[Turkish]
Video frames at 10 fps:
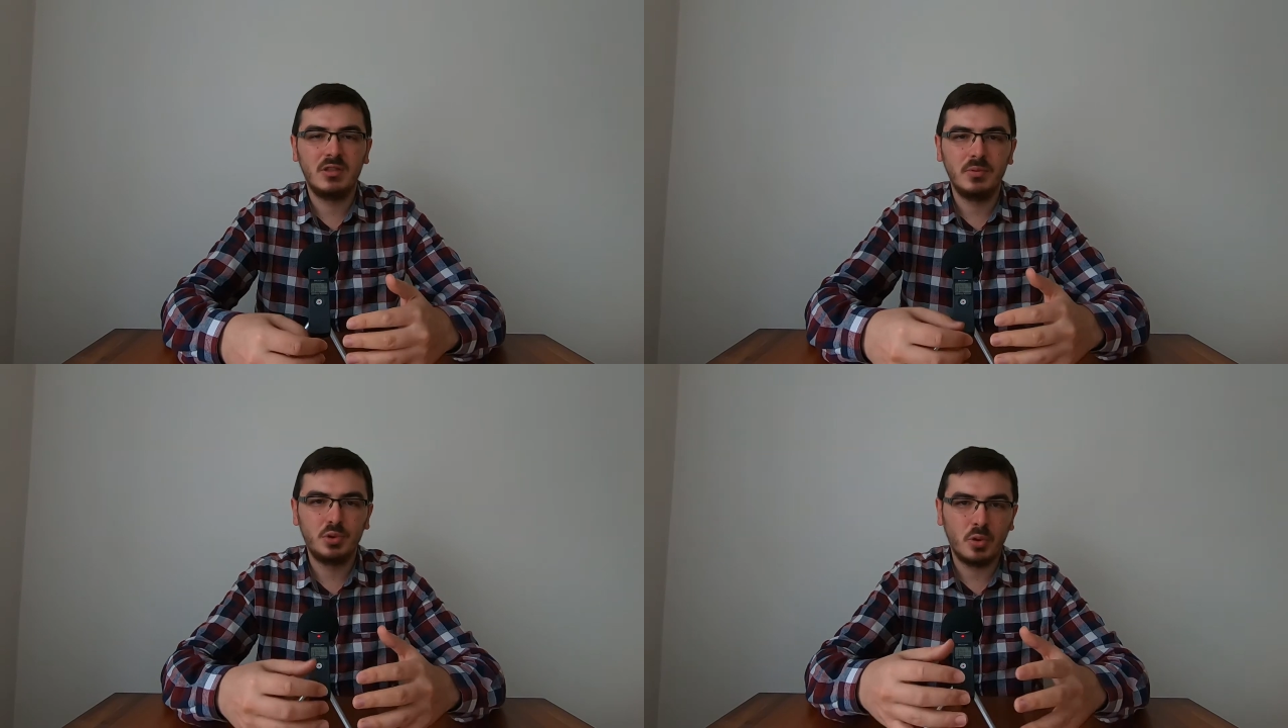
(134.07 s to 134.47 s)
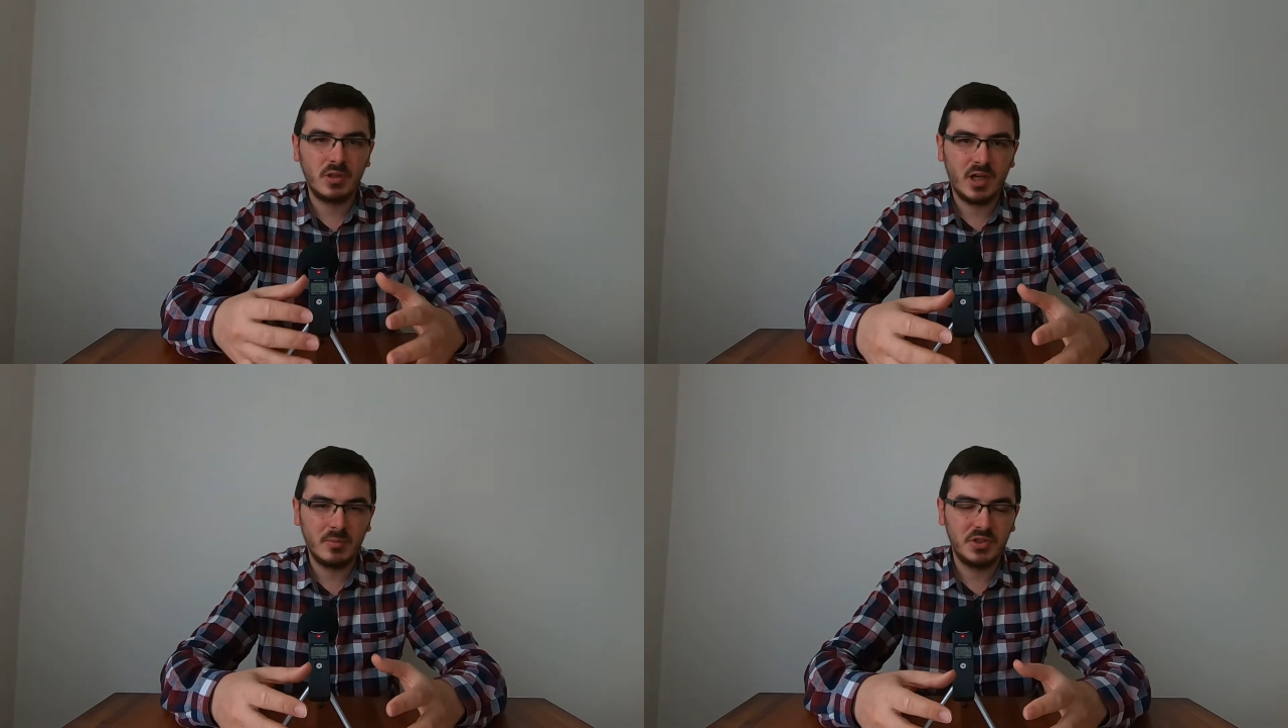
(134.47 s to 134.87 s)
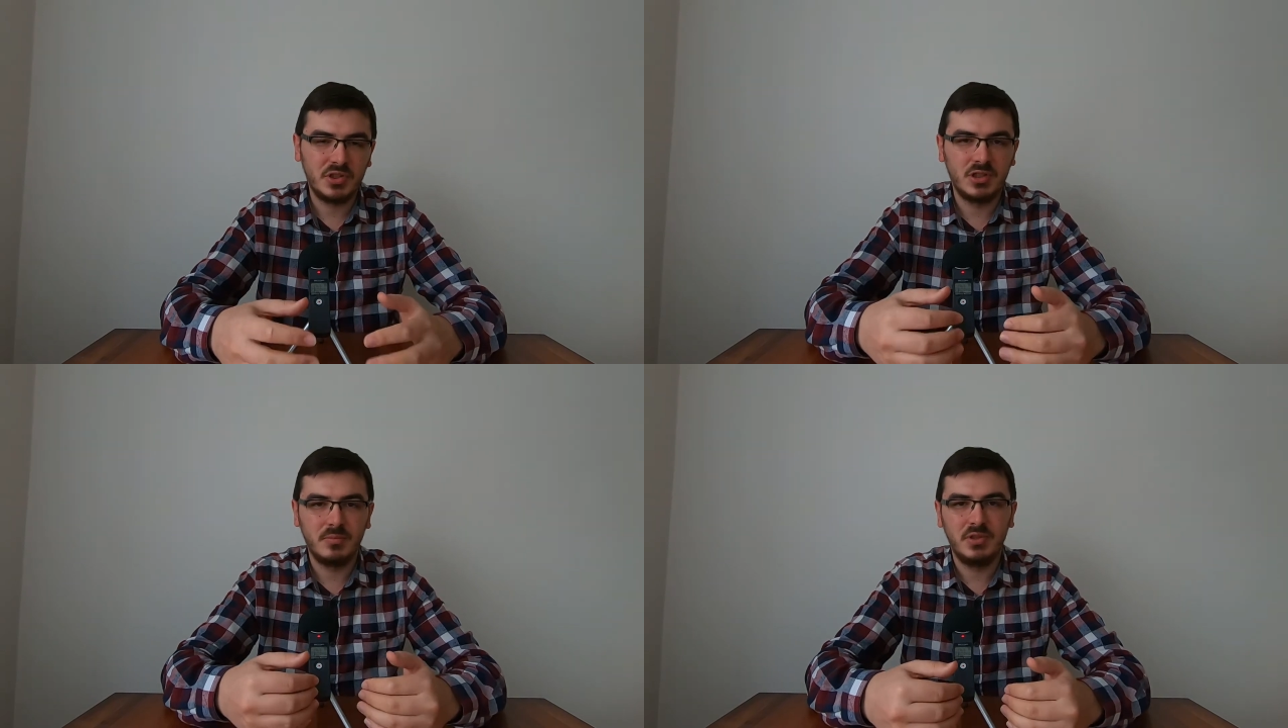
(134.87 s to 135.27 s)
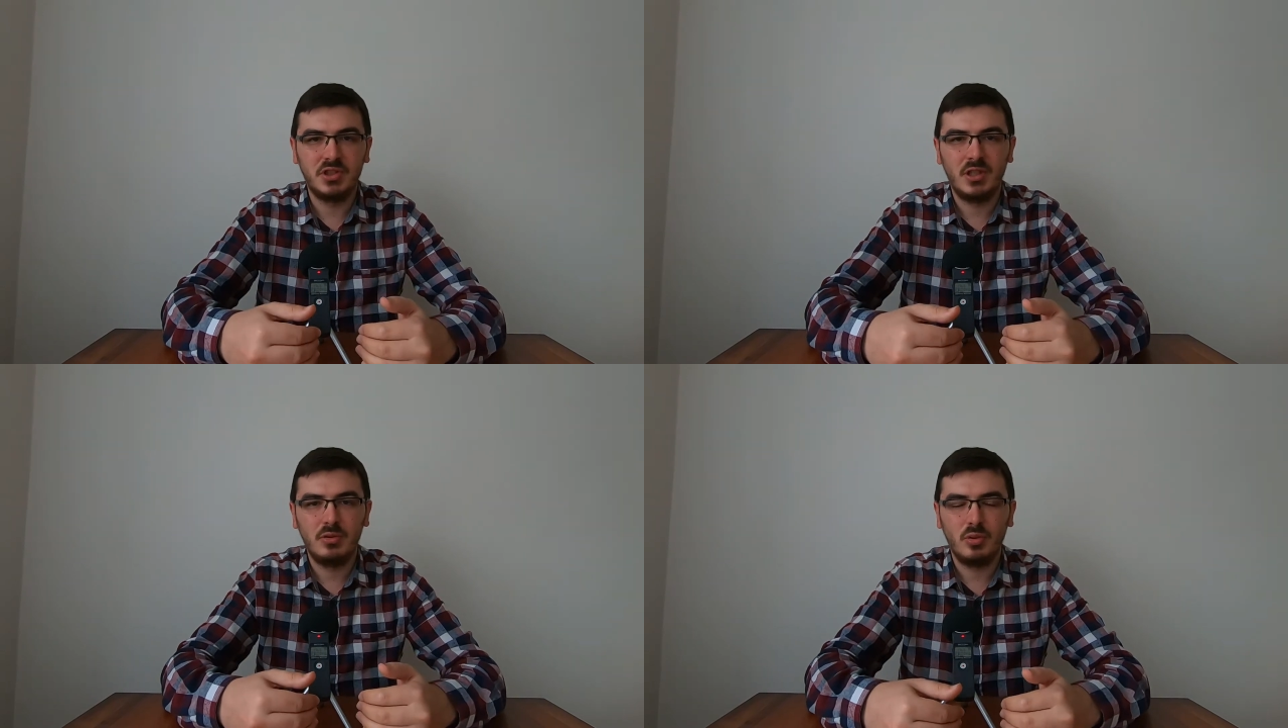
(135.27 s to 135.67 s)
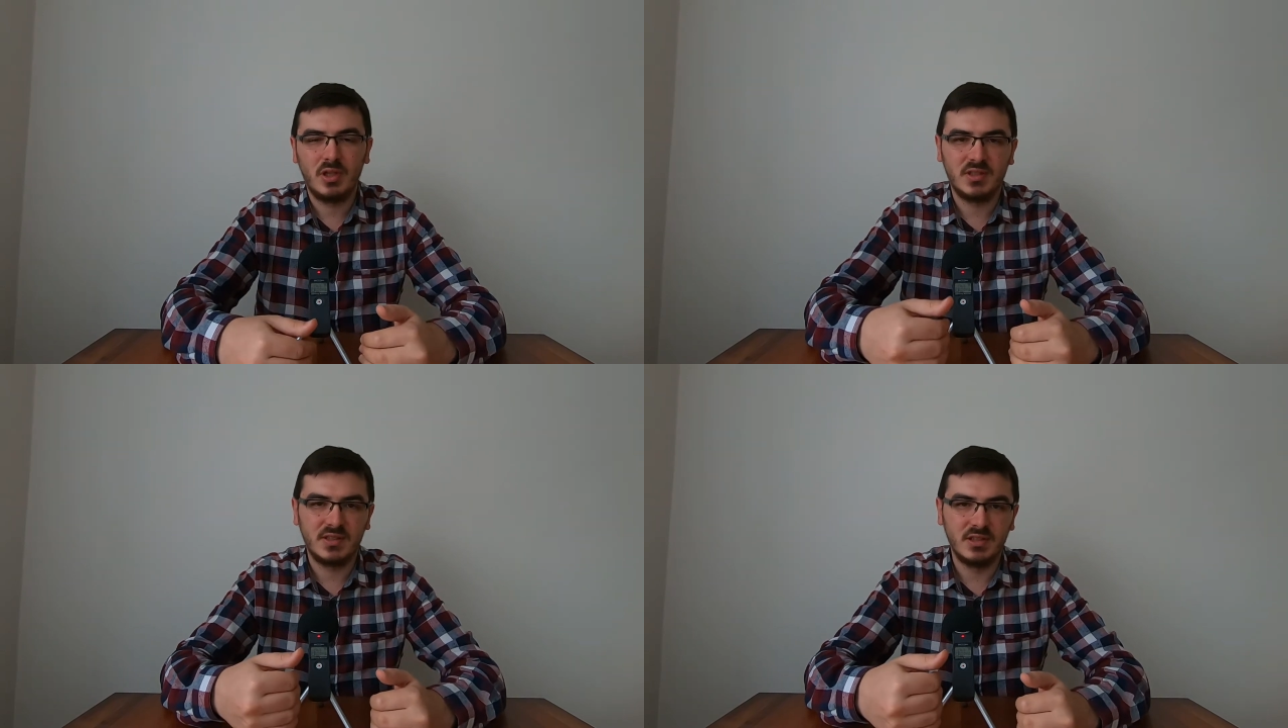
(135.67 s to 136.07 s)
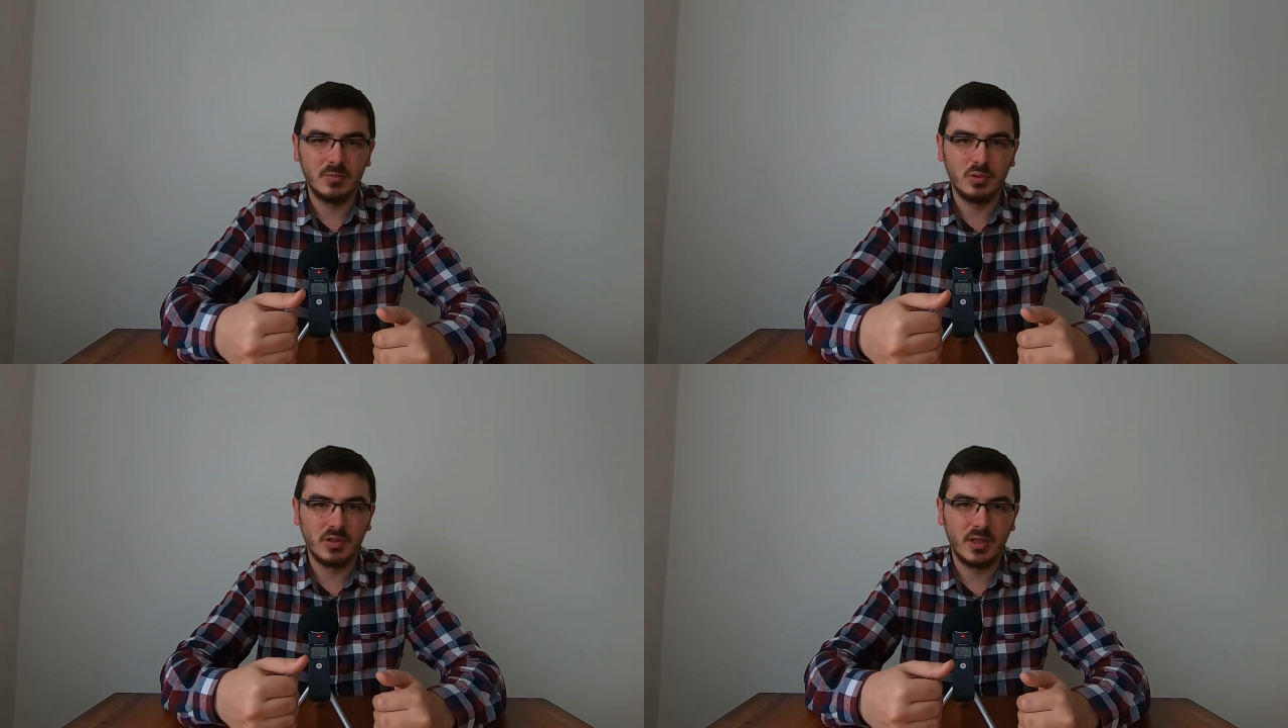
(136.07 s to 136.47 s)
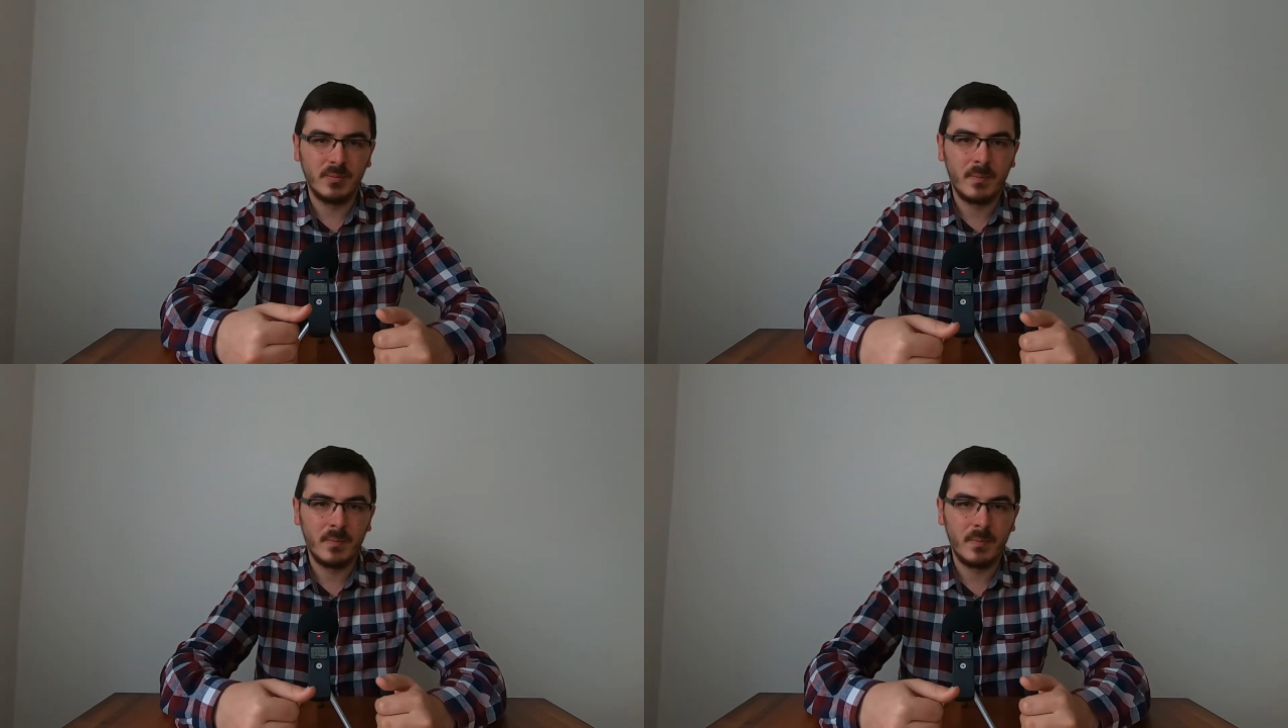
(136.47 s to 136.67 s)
gibi çok karmaşık bir şey yok aslında burada.